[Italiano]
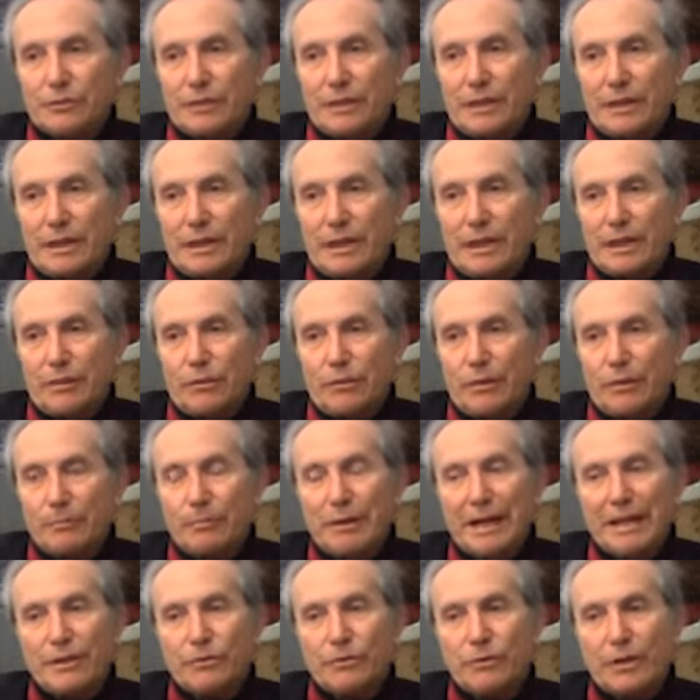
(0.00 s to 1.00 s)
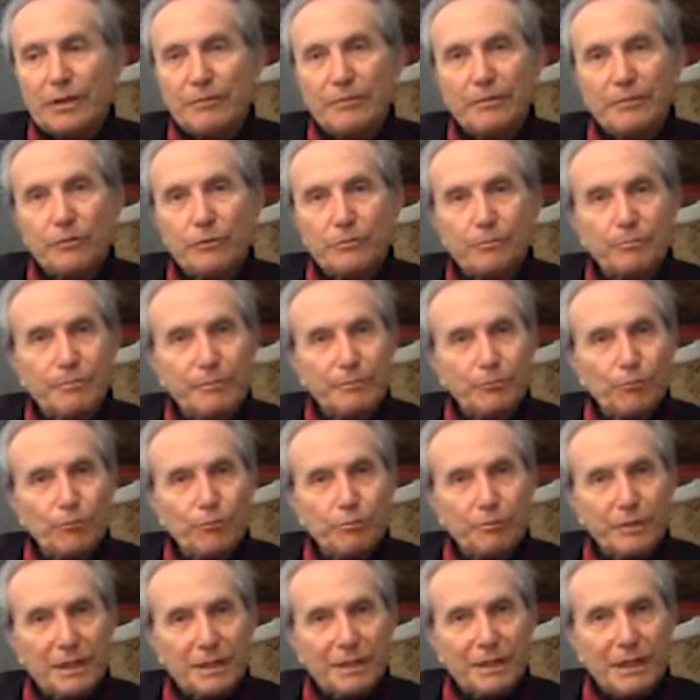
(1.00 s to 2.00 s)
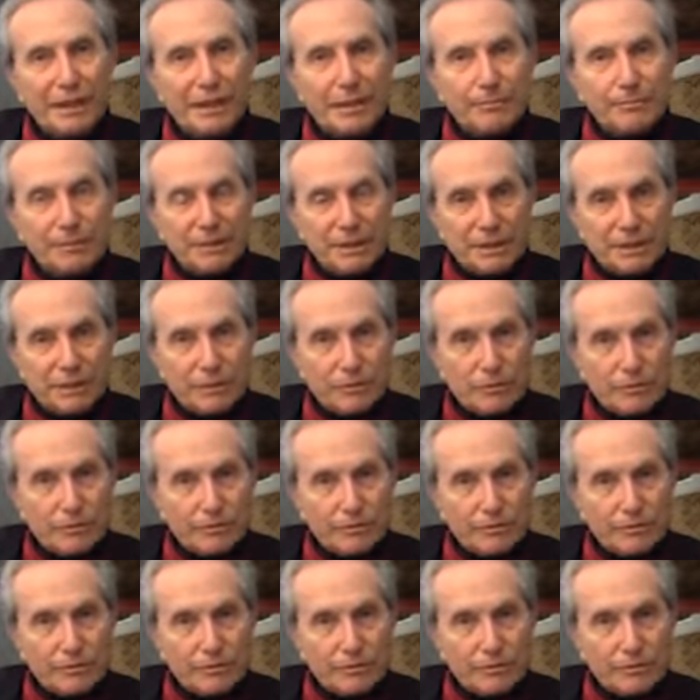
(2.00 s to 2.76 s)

dall'acqua? Byron aveva un, un piede caprino,